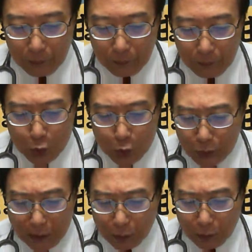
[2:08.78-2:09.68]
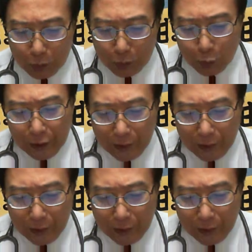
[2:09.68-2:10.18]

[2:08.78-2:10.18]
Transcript: 你疏散都有困